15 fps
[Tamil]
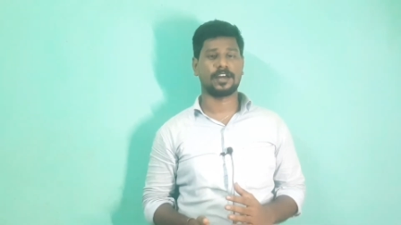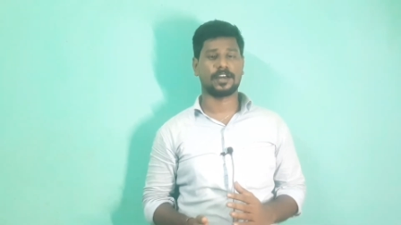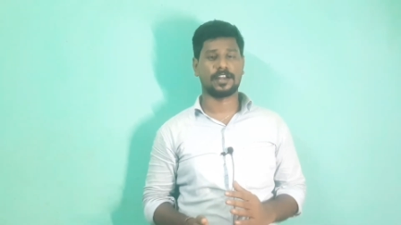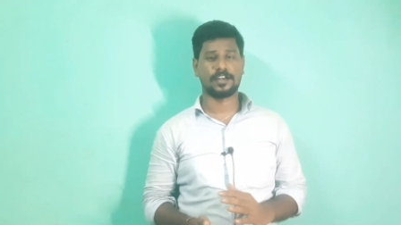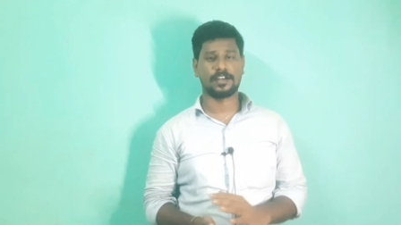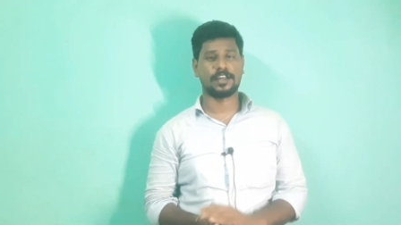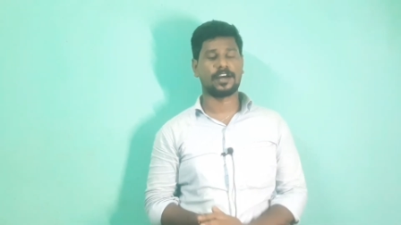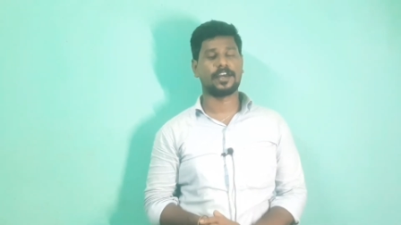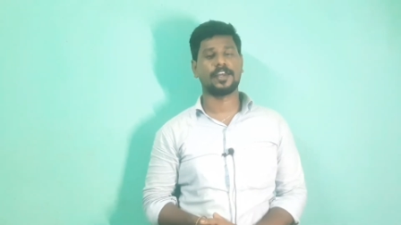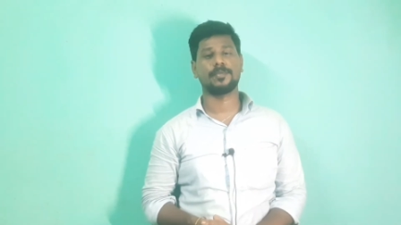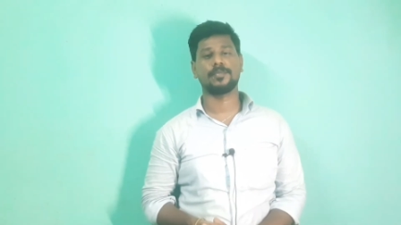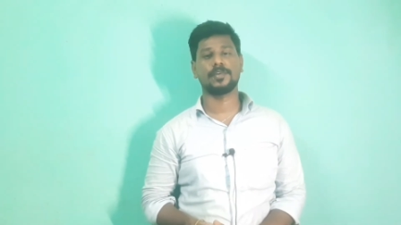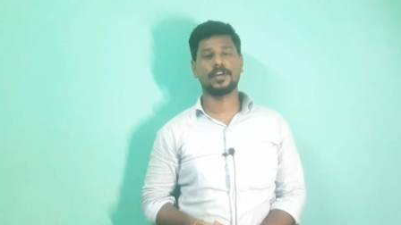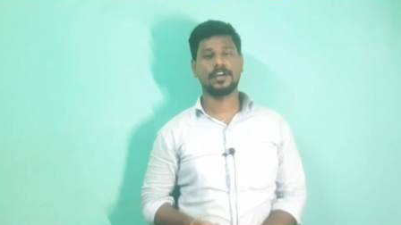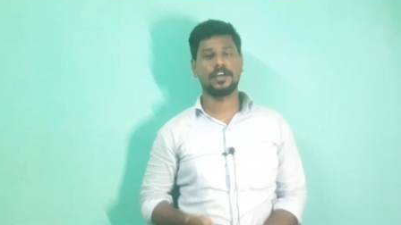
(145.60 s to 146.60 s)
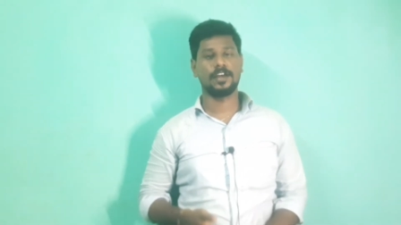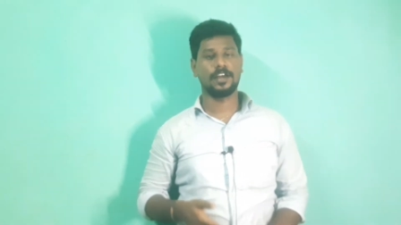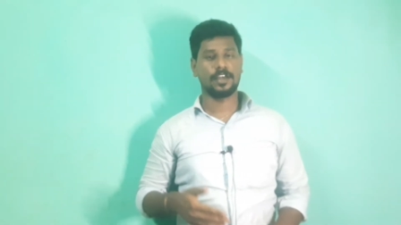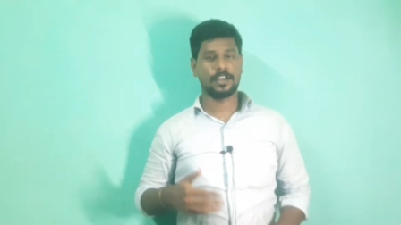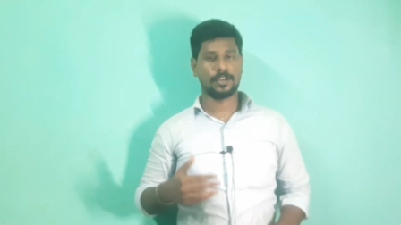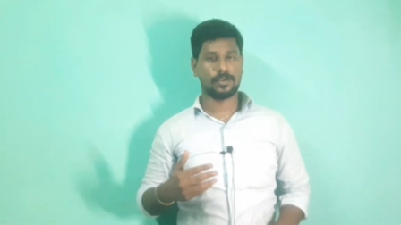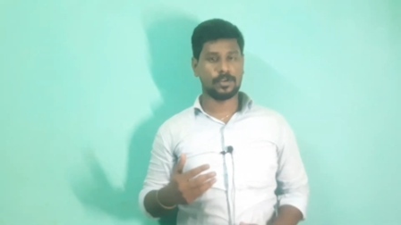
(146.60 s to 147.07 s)
கட்டாயம்
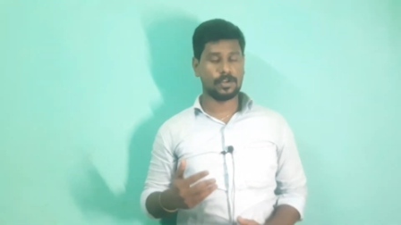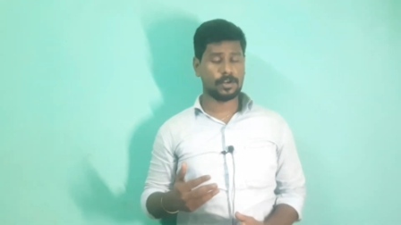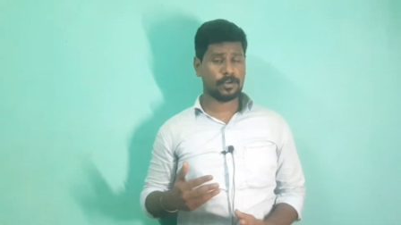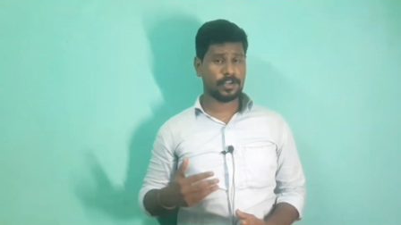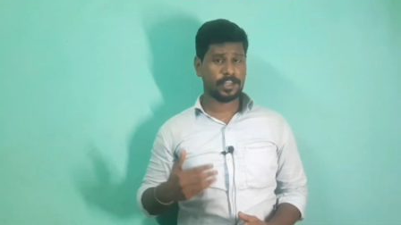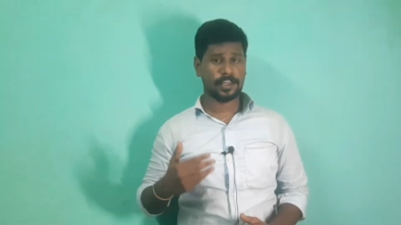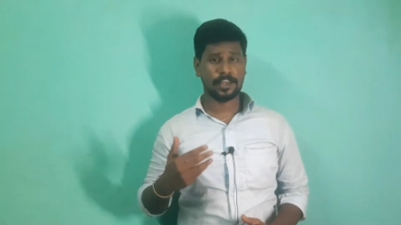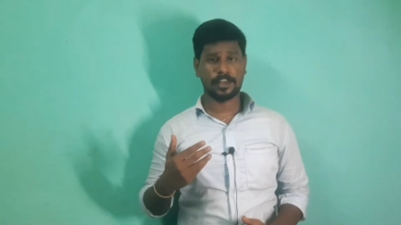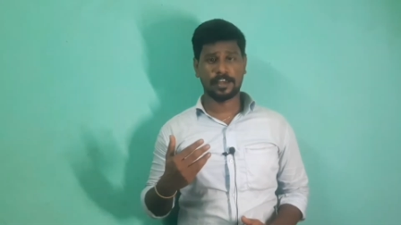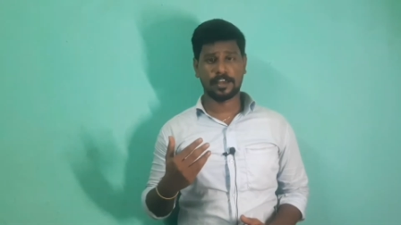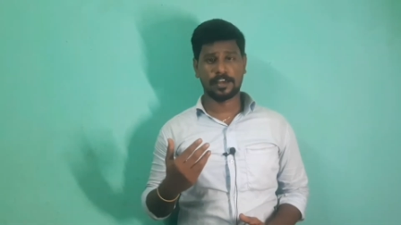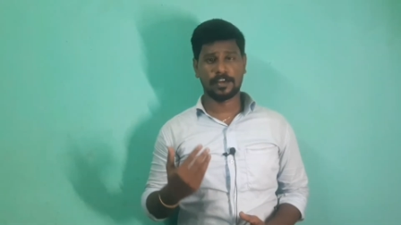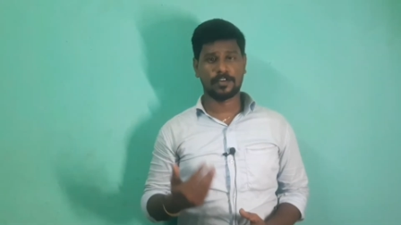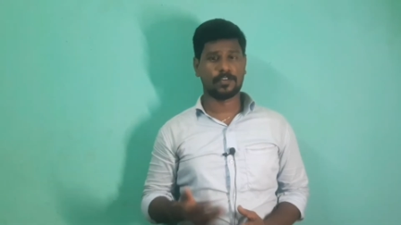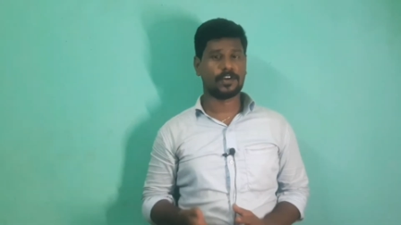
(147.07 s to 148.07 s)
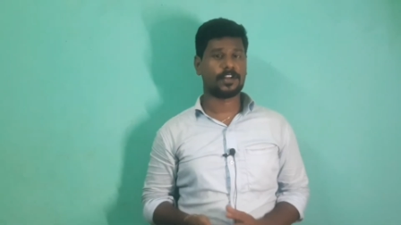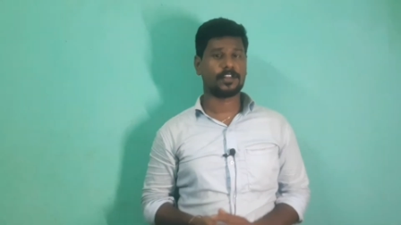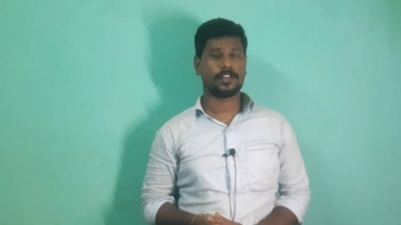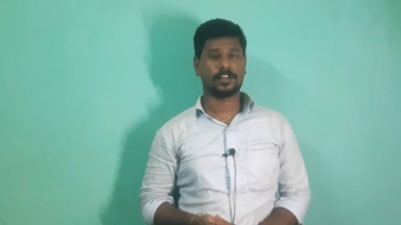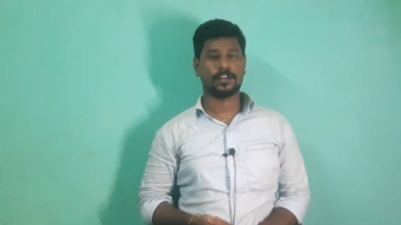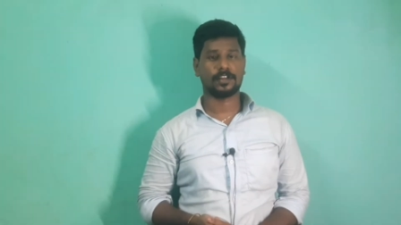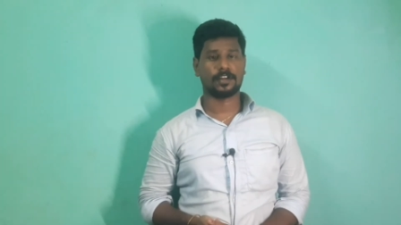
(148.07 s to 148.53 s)
ஹீரோயினுக்கே
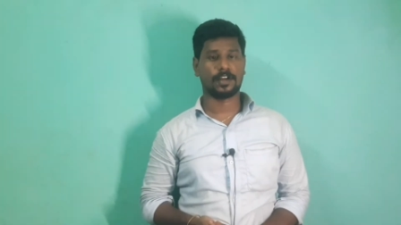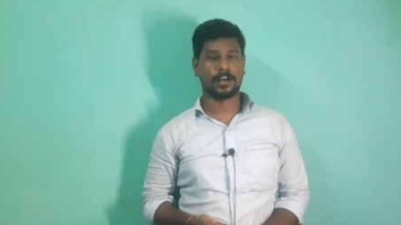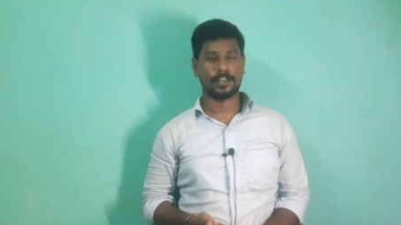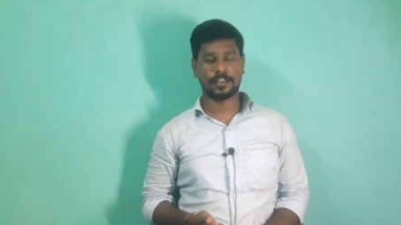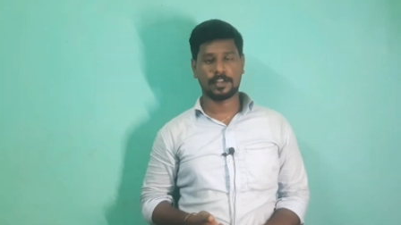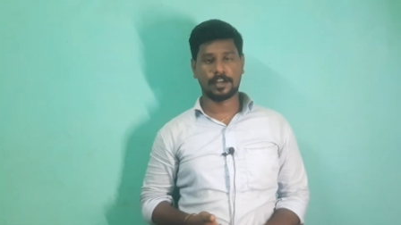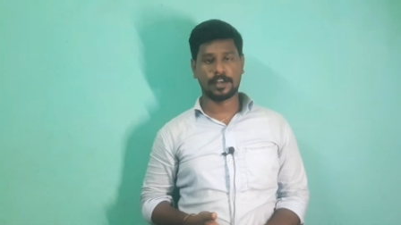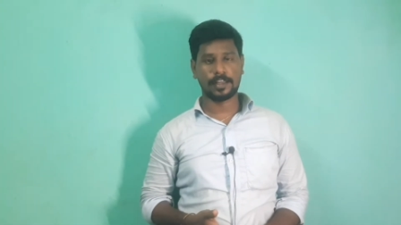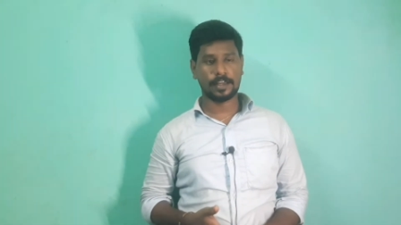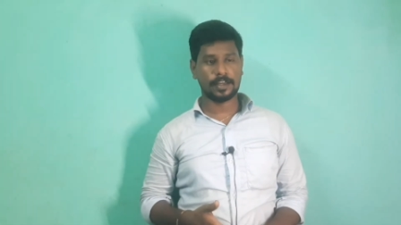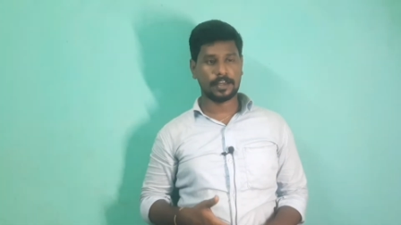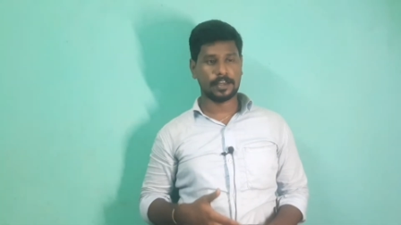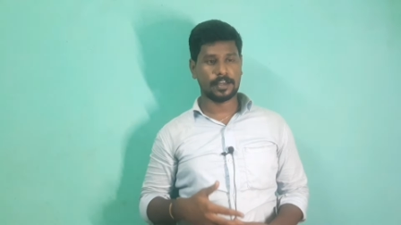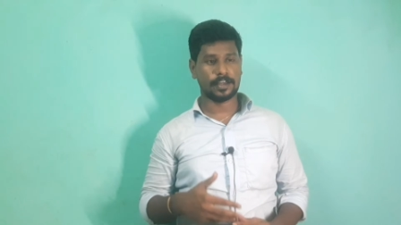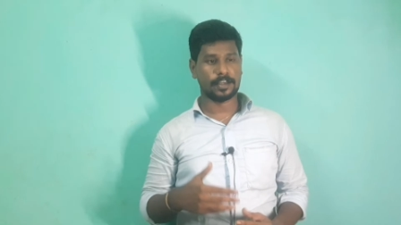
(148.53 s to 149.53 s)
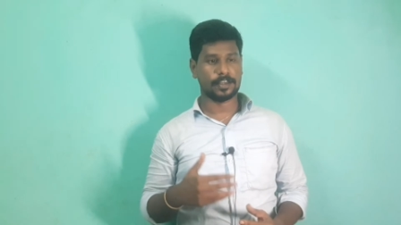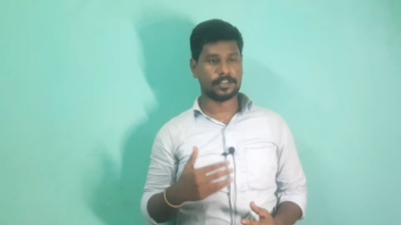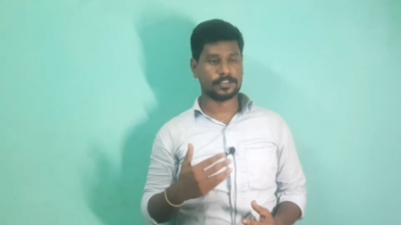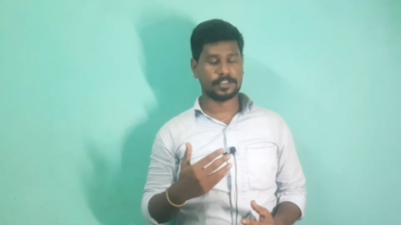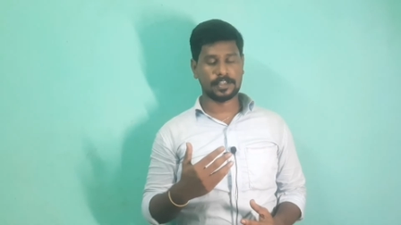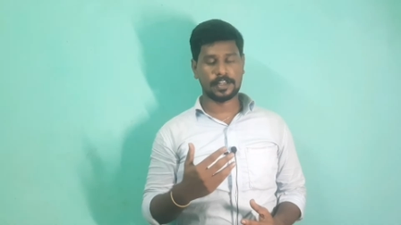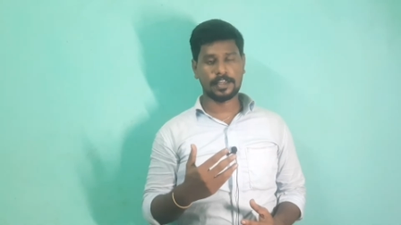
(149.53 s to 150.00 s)
வருது அதனால்
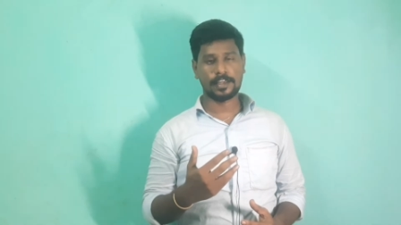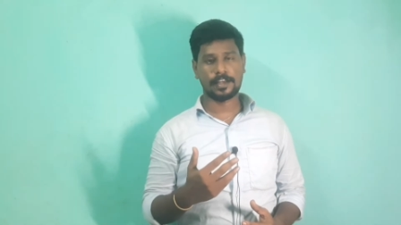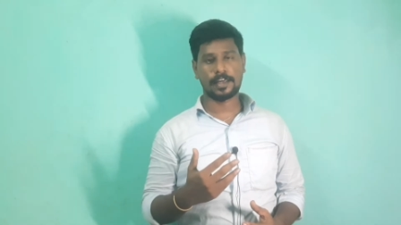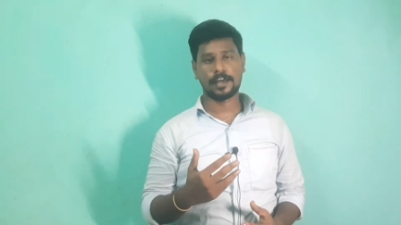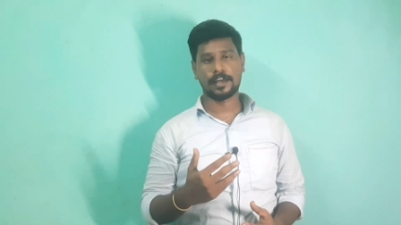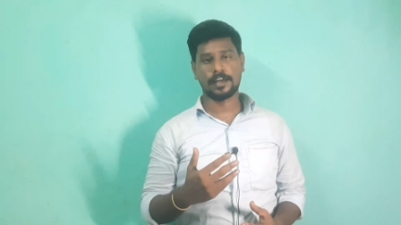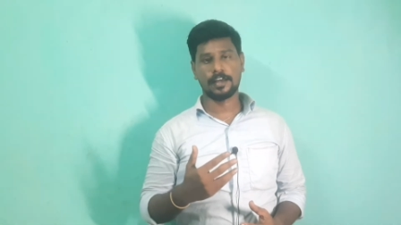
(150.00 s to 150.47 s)
சிறையில்